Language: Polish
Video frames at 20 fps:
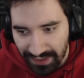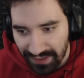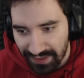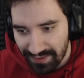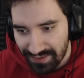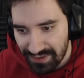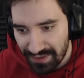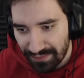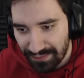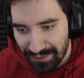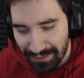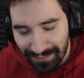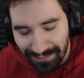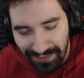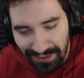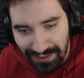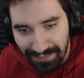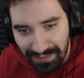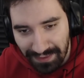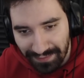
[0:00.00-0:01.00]
że w tym
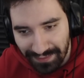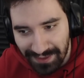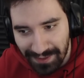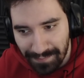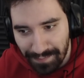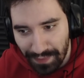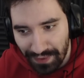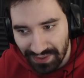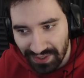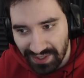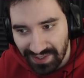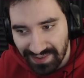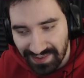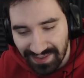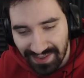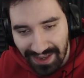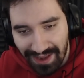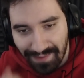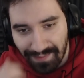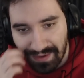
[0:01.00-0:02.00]
filmie w dupę nic
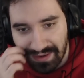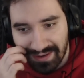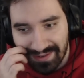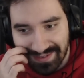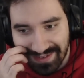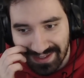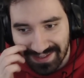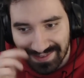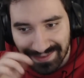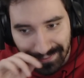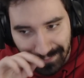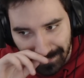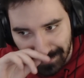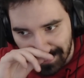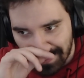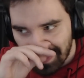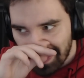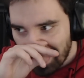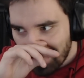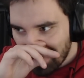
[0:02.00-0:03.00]
nie ma. Ja siedzę i
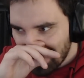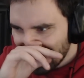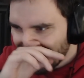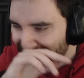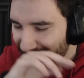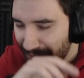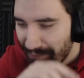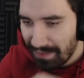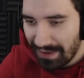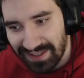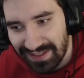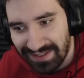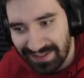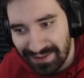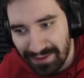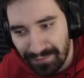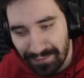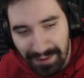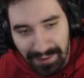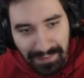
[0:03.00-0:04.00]
oglądam YouTube'a i
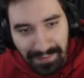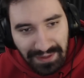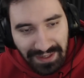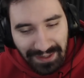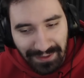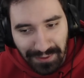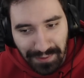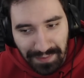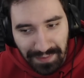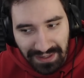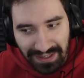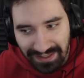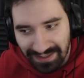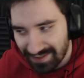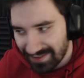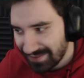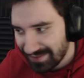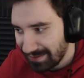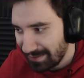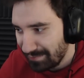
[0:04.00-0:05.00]
te filmy na YouTubie
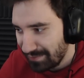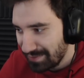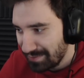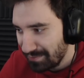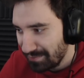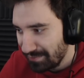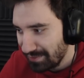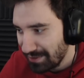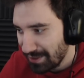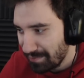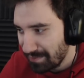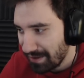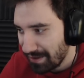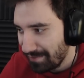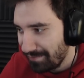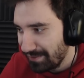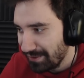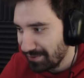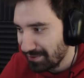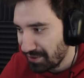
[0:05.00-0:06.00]
nadal więc mówi, dobra,
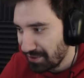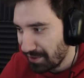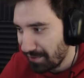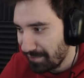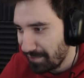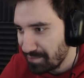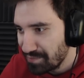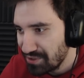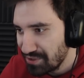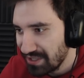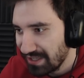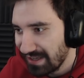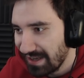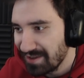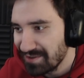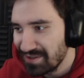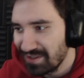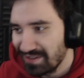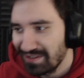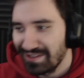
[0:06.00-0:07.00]
wyjątkowo
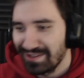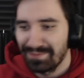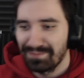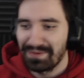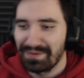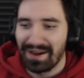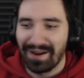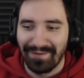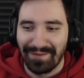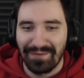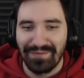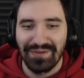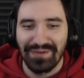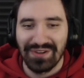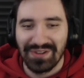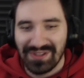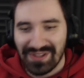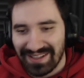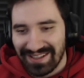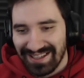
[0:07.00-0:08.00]
przekażę te sprawy
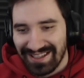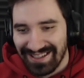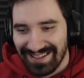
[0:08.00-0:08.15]
wyżej.